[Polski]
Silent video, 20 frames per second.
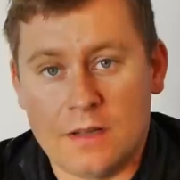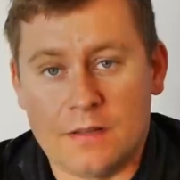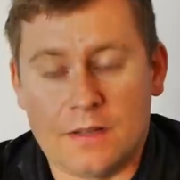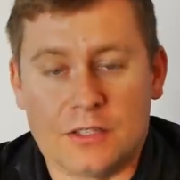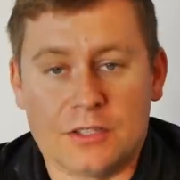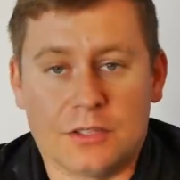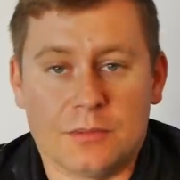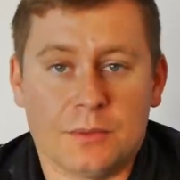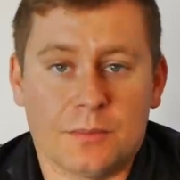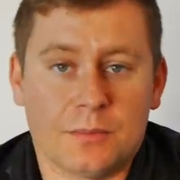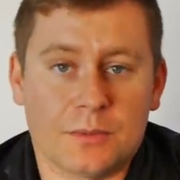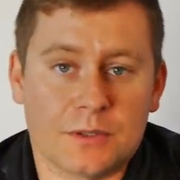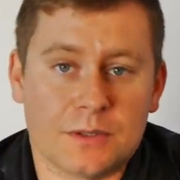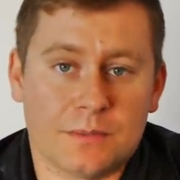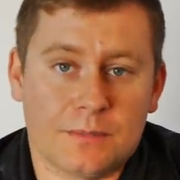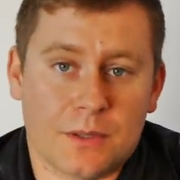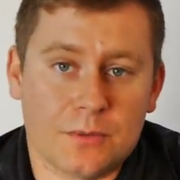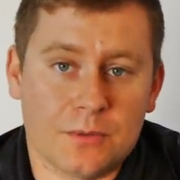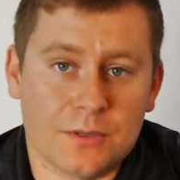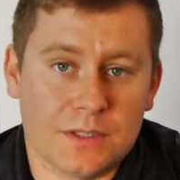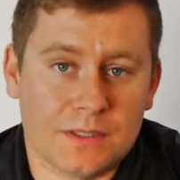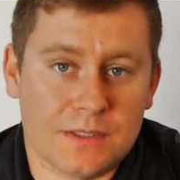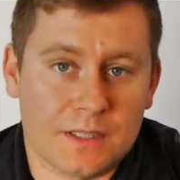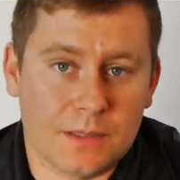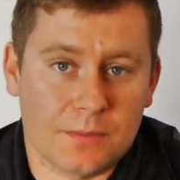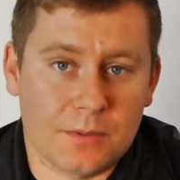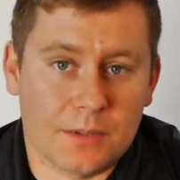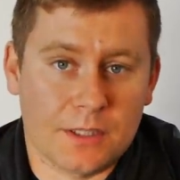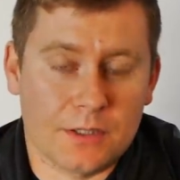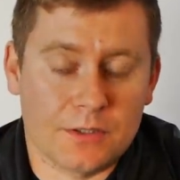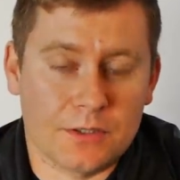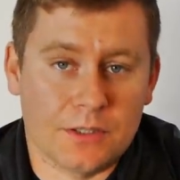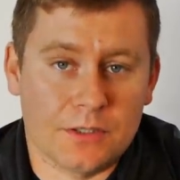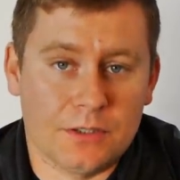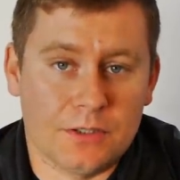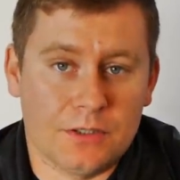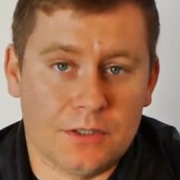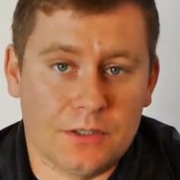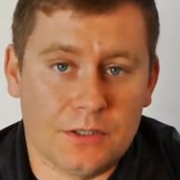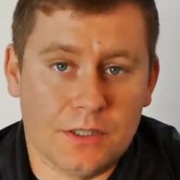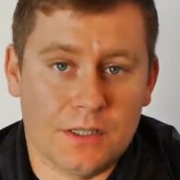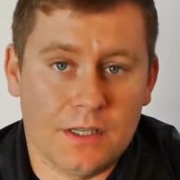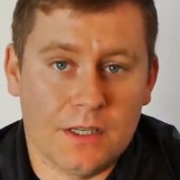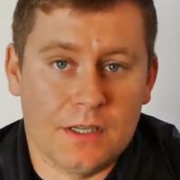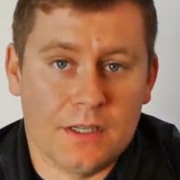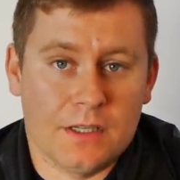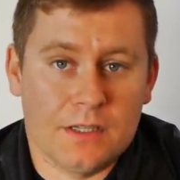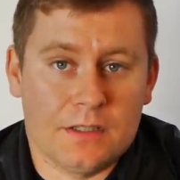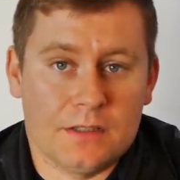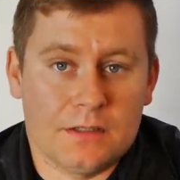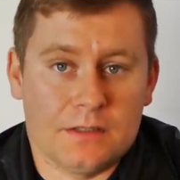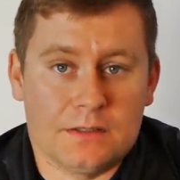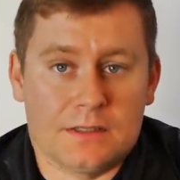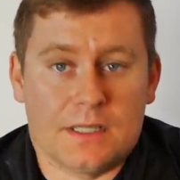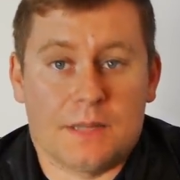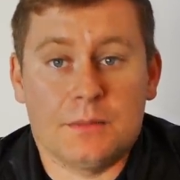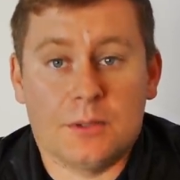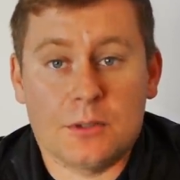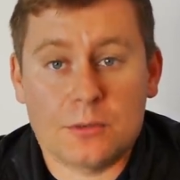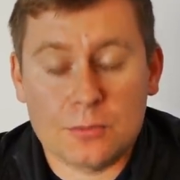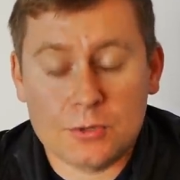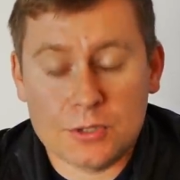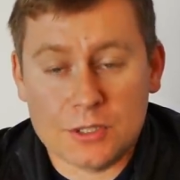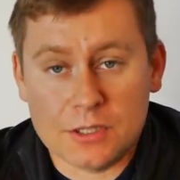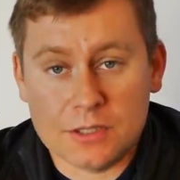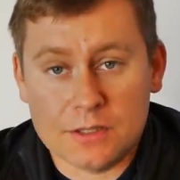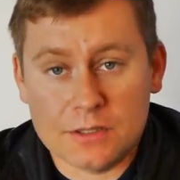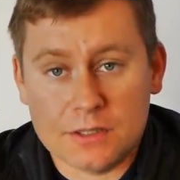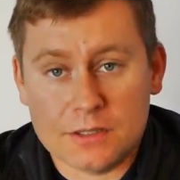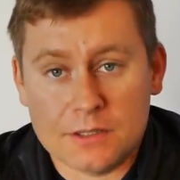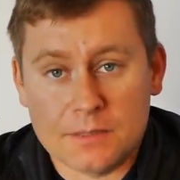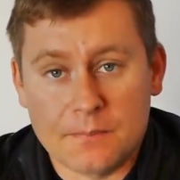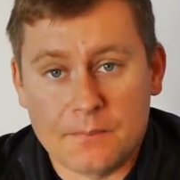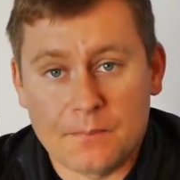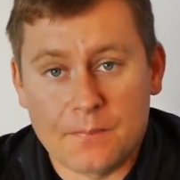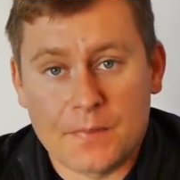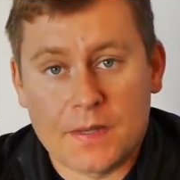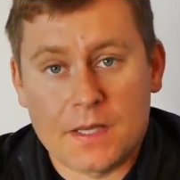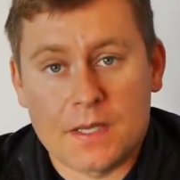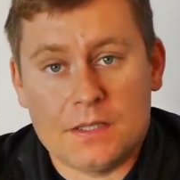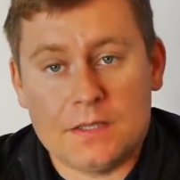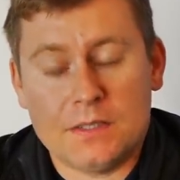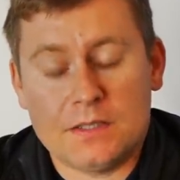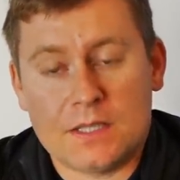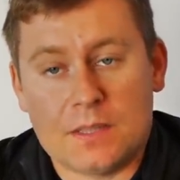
na ziemię posypały się srebrne części, zamilkł silnik i